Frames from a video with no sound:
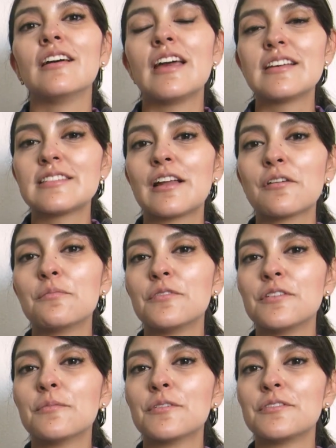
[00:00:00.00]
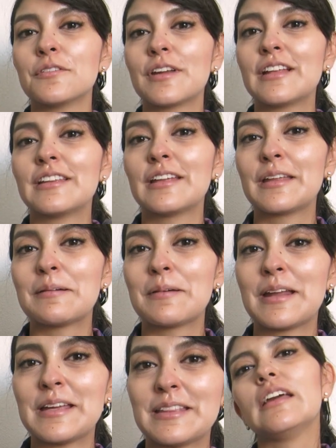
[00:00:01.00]
es algo muy emocionante de
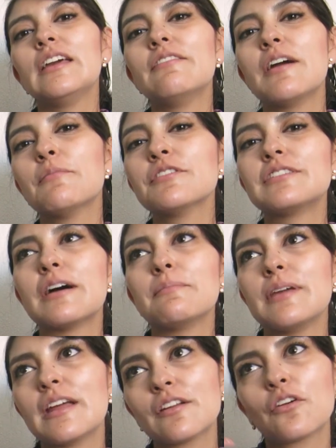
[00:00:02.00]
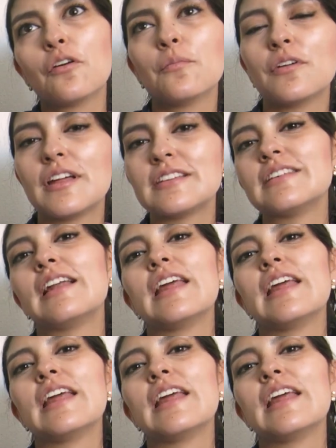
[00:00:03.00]
ver. Y vemos también cómo desde